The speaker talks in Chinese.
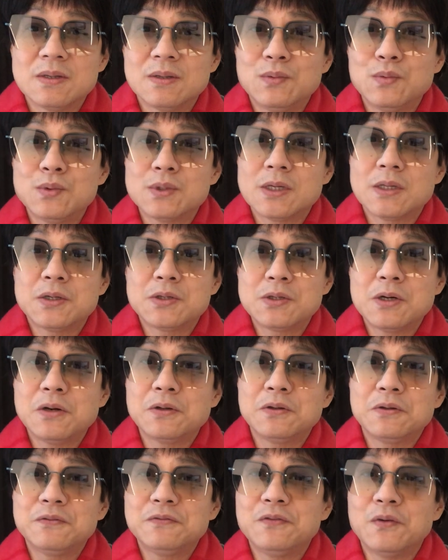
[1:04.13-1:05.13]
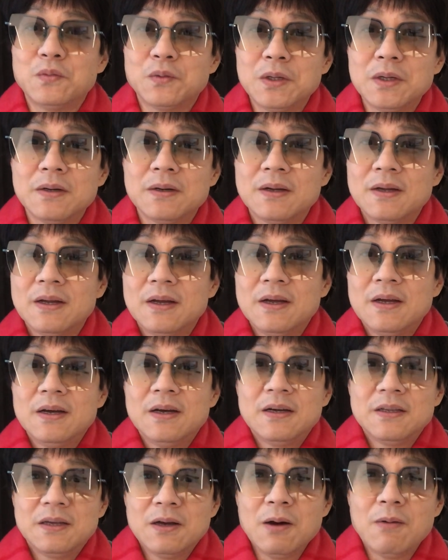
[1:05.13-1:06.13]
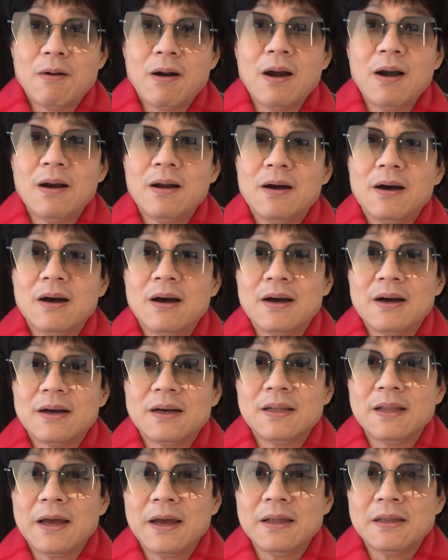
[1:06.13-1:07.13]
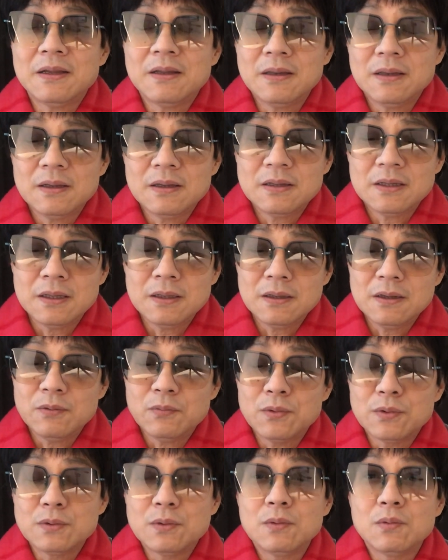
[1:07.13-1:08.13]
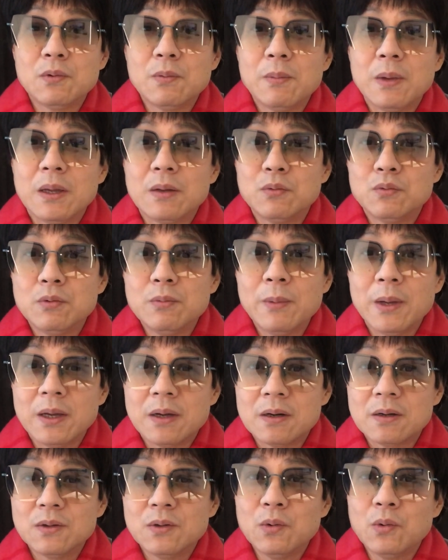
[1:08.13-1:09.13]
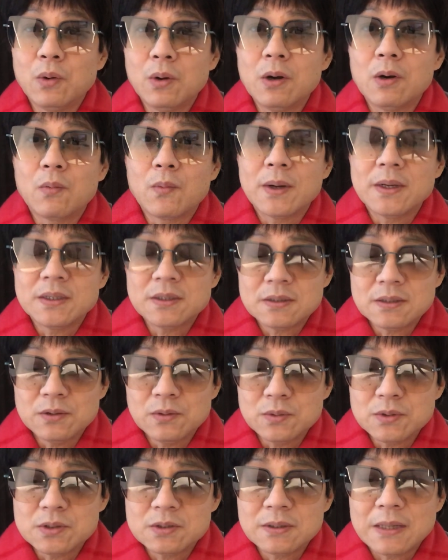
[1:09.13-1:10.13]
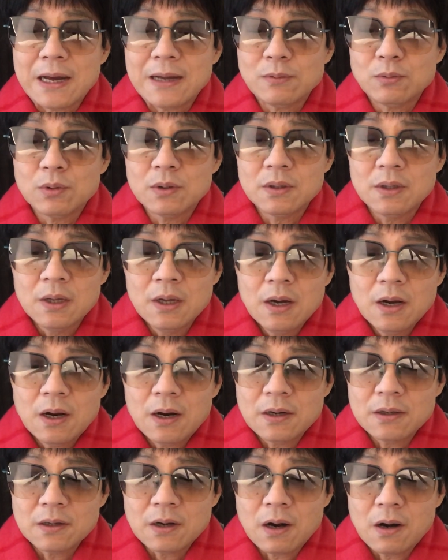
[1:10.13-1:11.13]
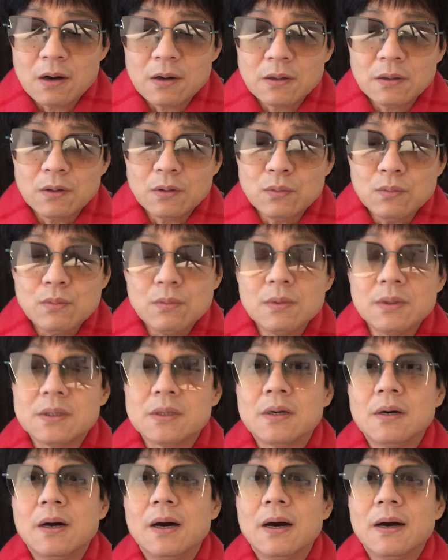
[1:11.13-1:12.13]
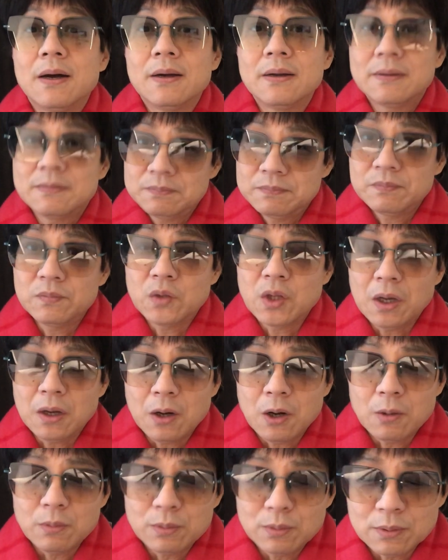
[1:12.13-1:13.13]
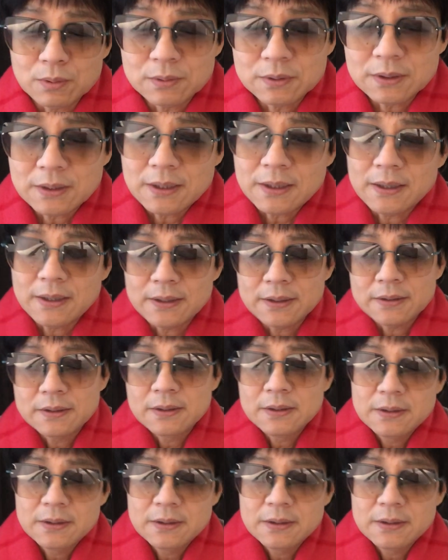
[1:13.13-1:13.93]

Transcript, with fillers: 的路线的彻底的否定，挺好玩儿啊，跟大家听听听。我觉得对每与每个人都有点关系，尤其是他对2022年的预测，啊，嗯，挺靠谱啊。